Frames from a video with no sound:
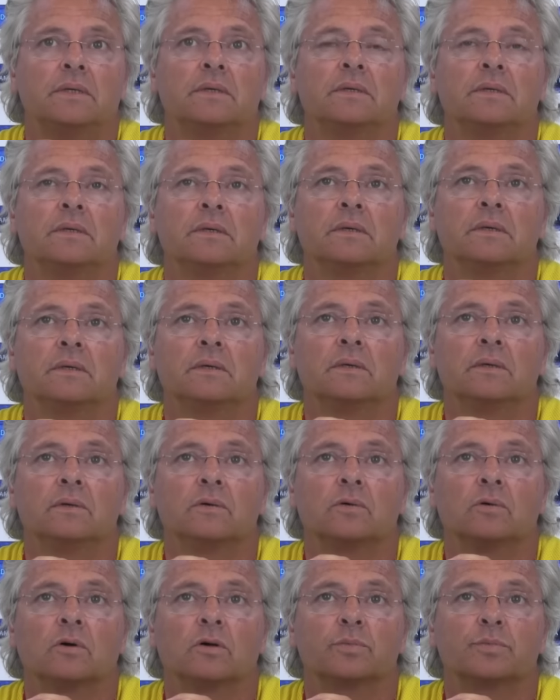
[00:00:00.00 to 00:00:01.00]

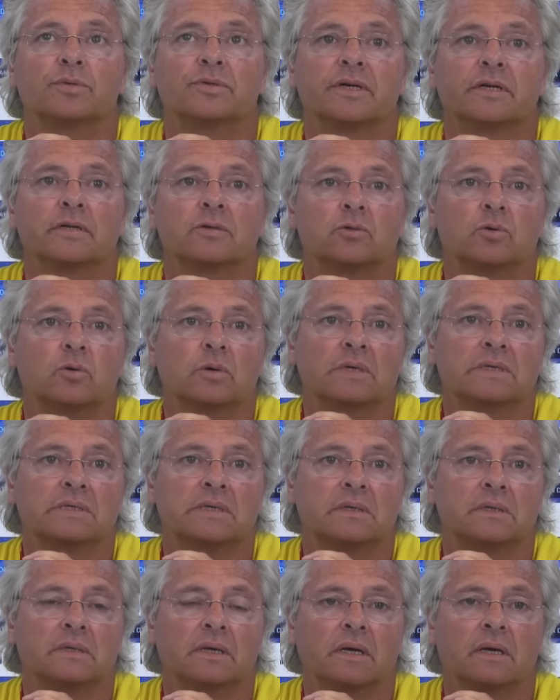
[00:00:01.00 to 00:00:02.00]
de o nosso processo de jogo
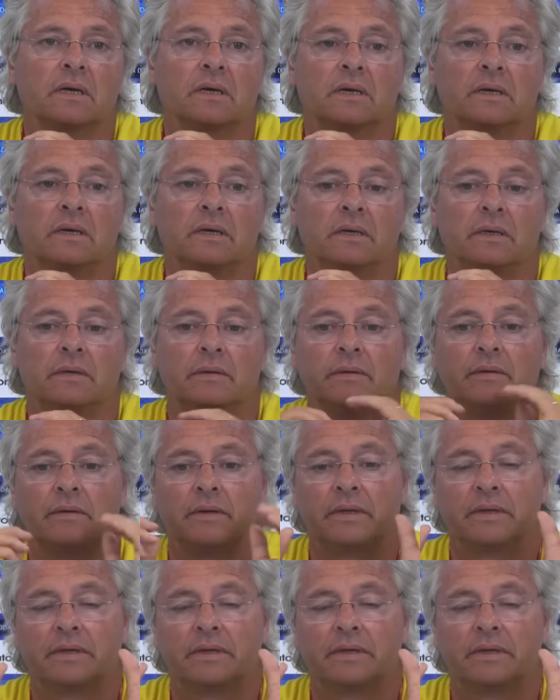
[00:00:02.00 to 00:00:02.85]
assentar em,